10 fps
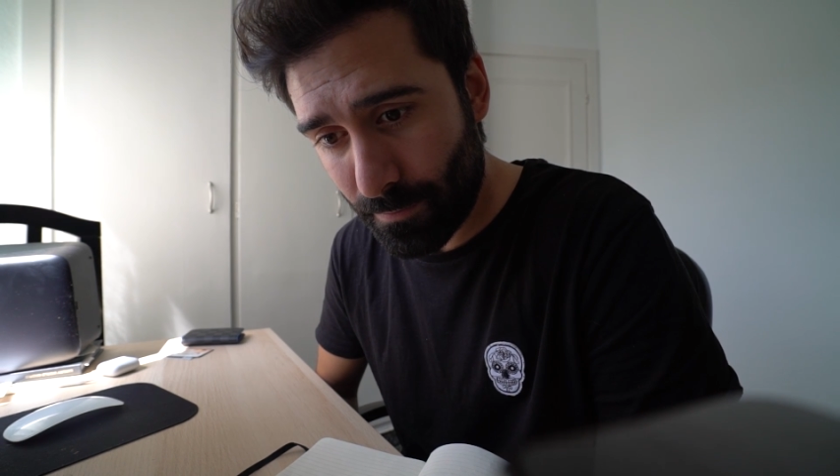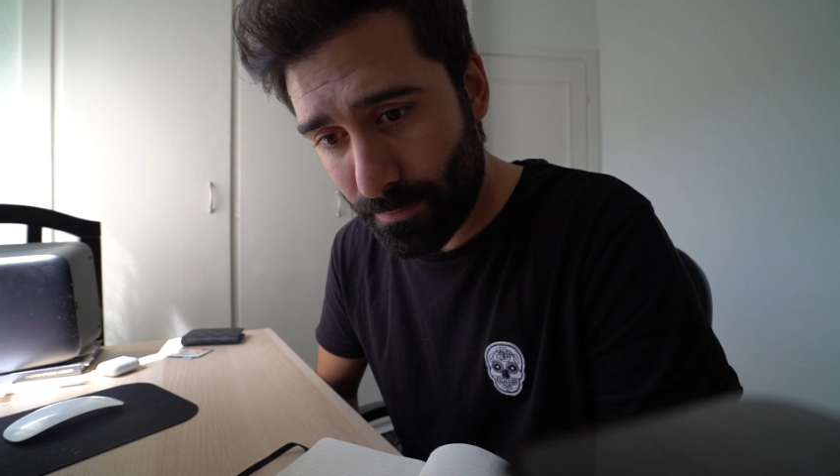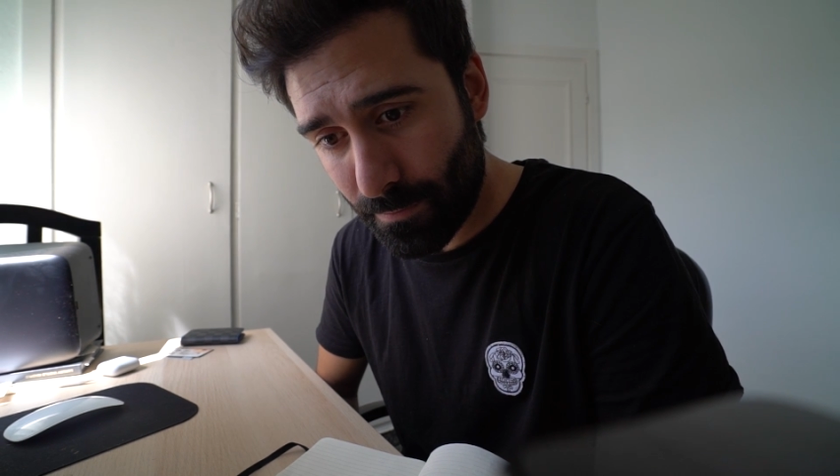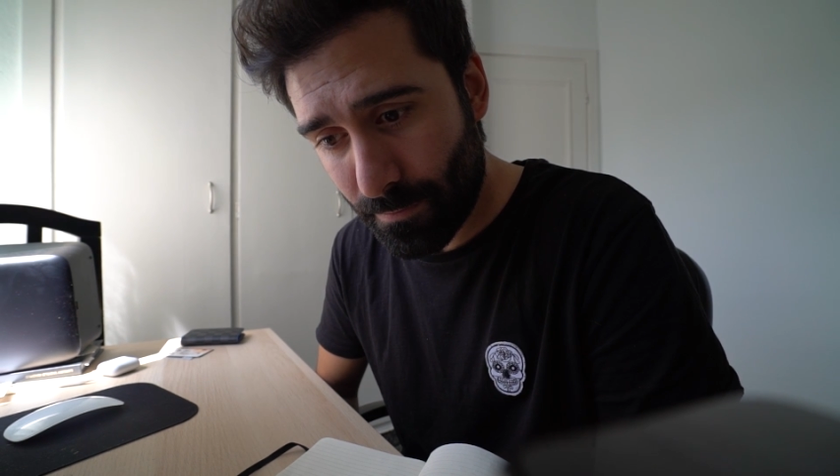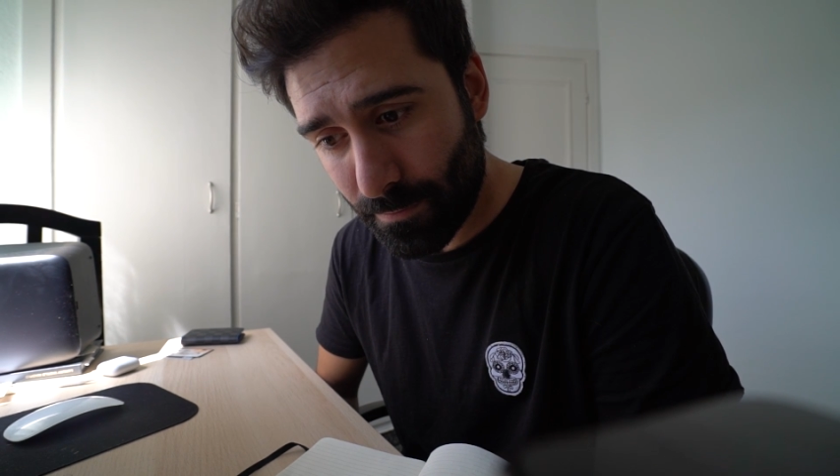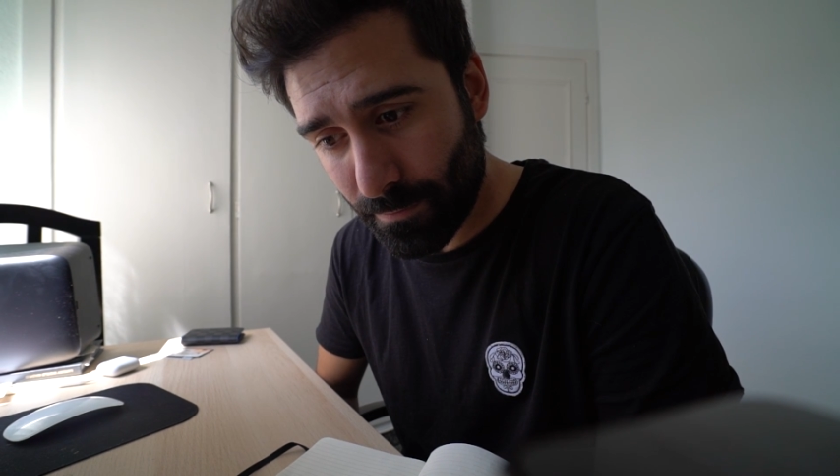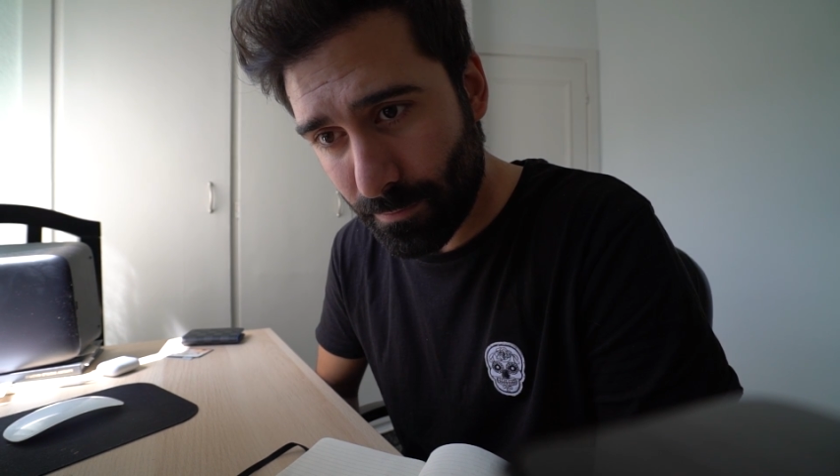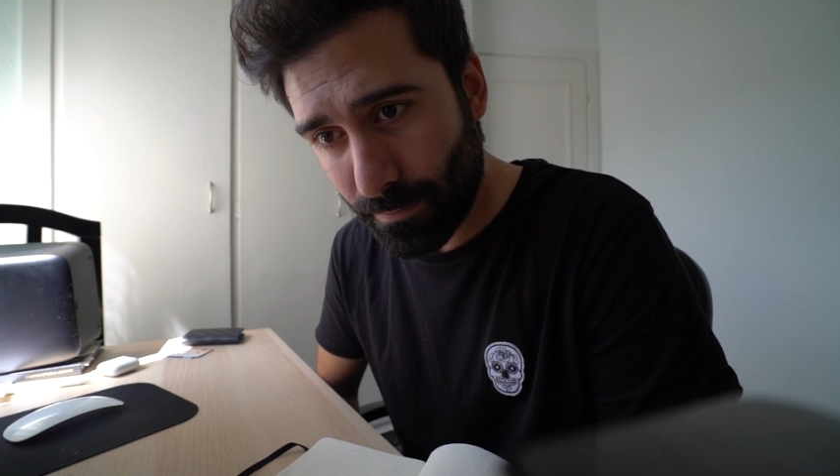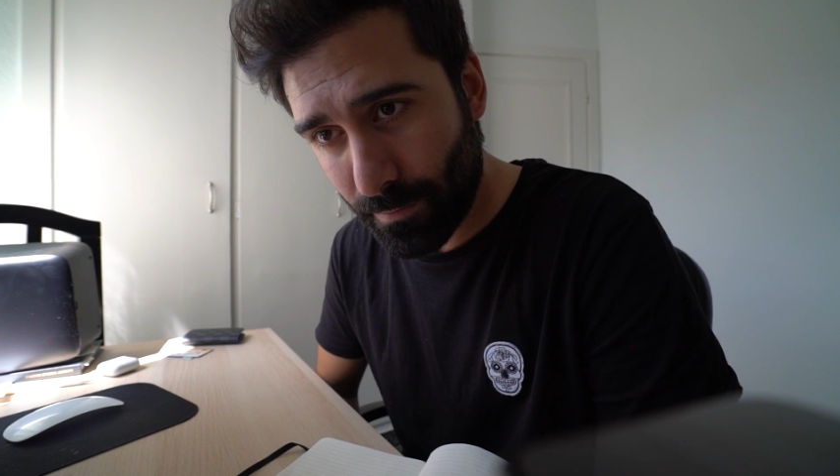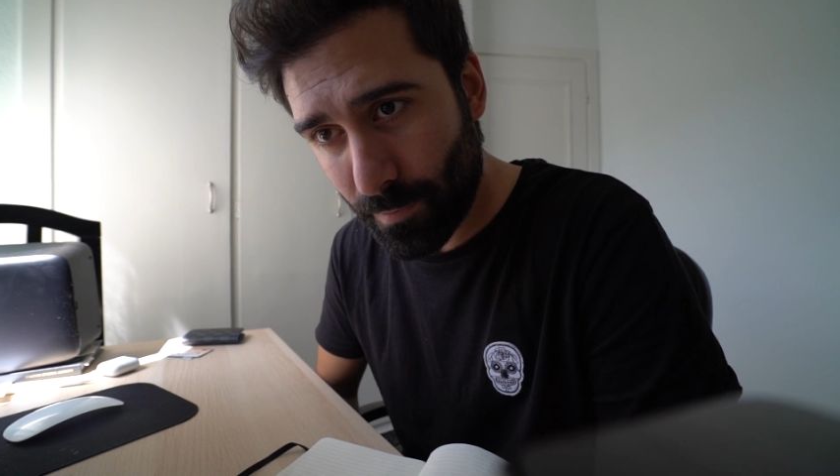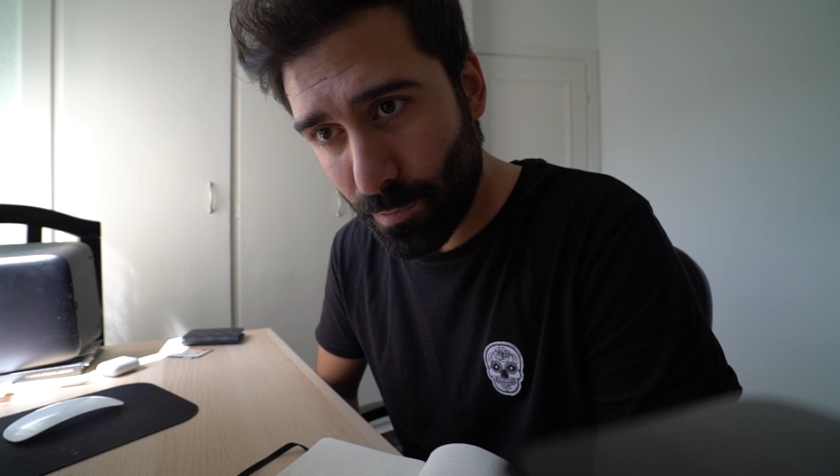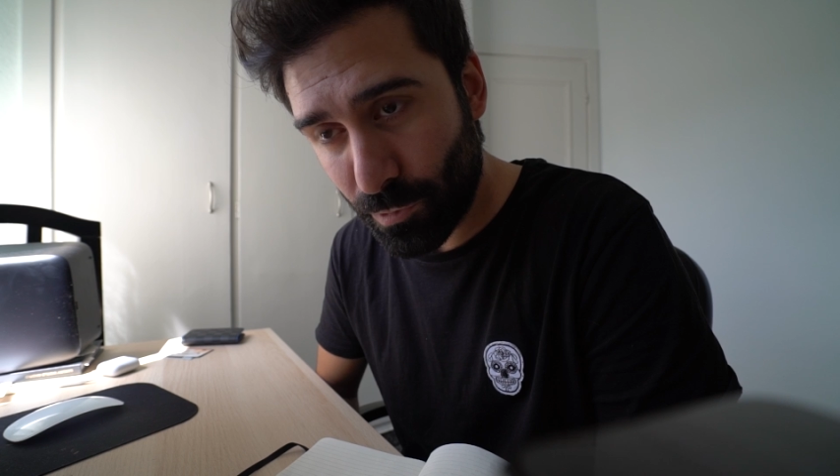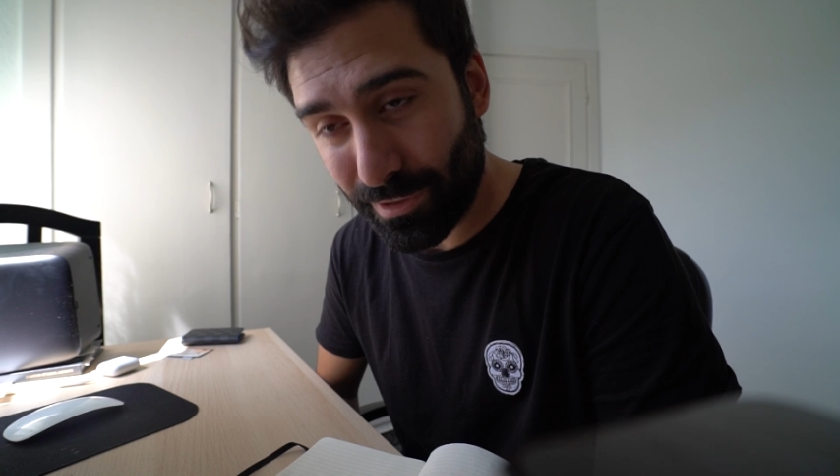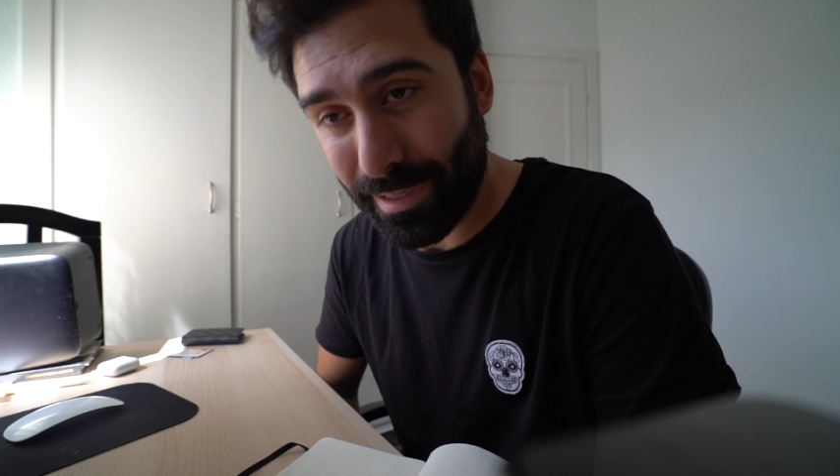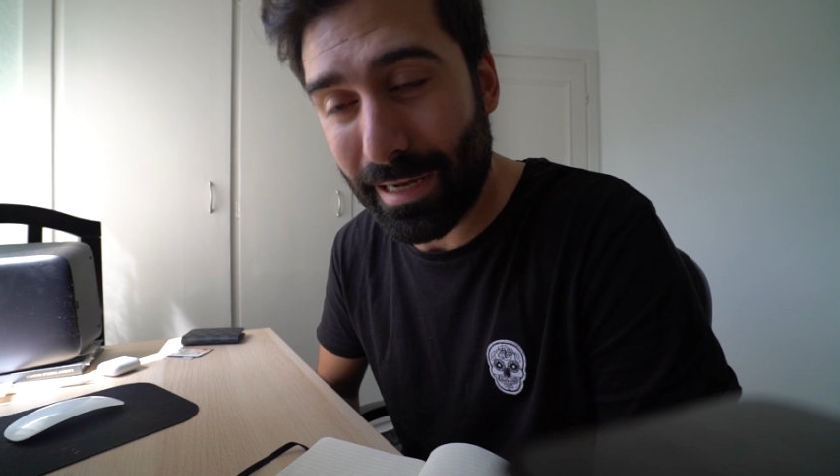Hombre, no tantas.
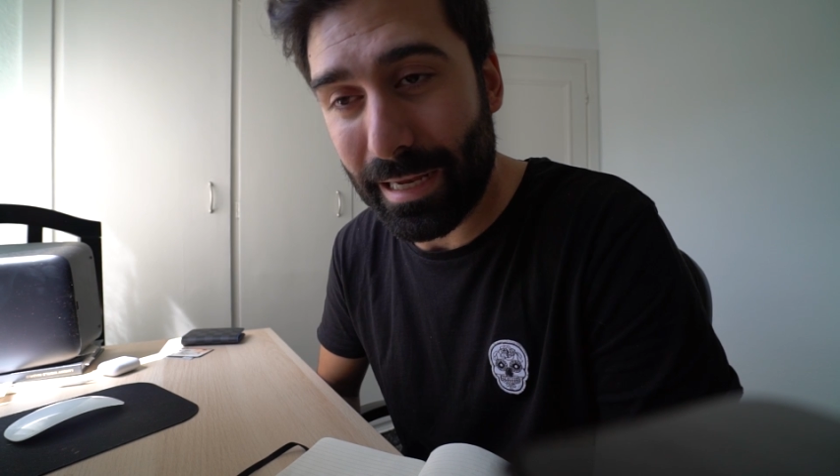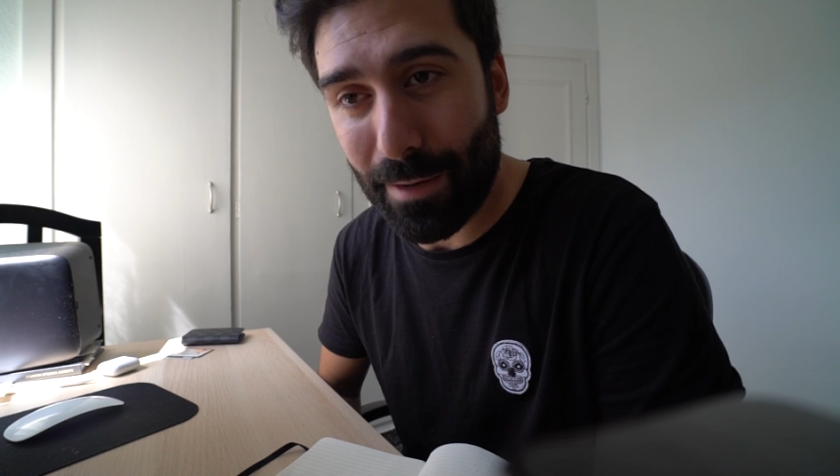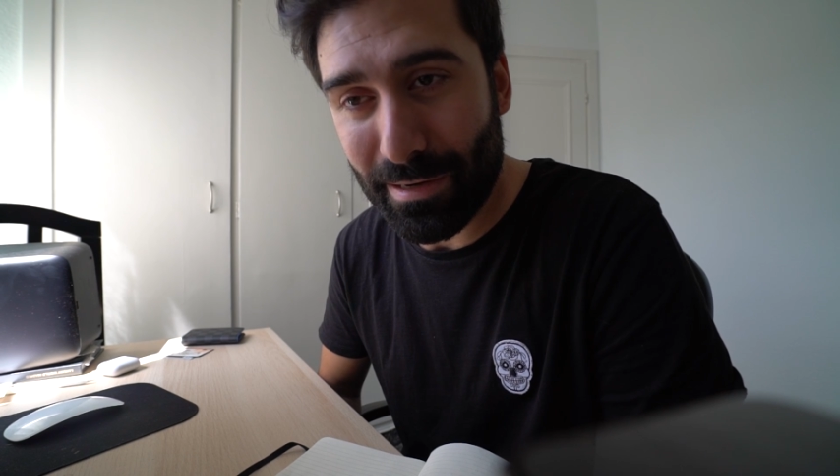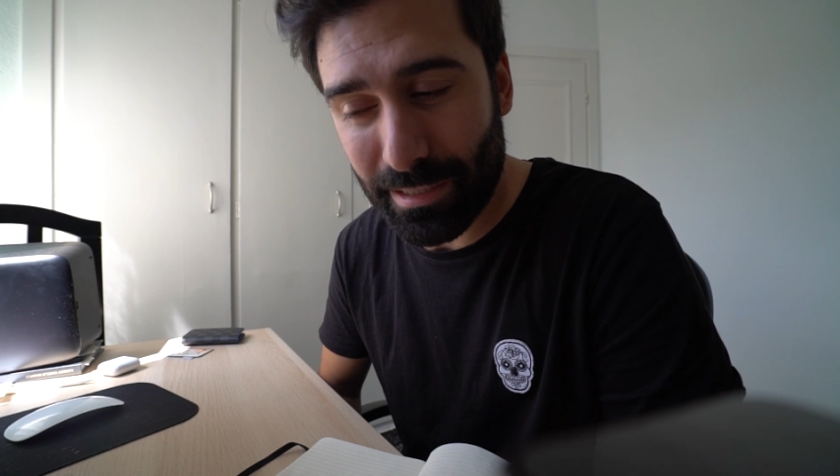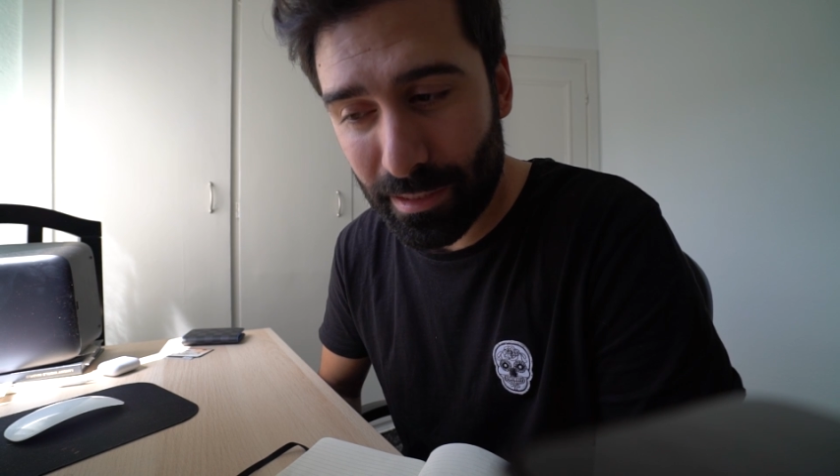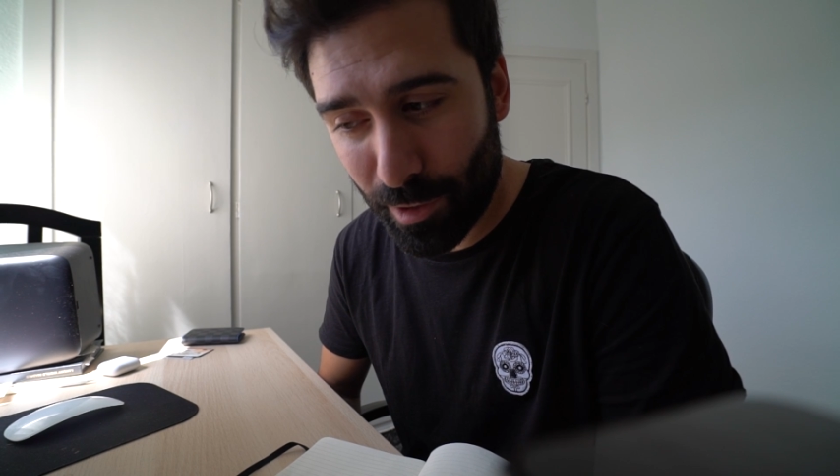Pues tiene que lavarse las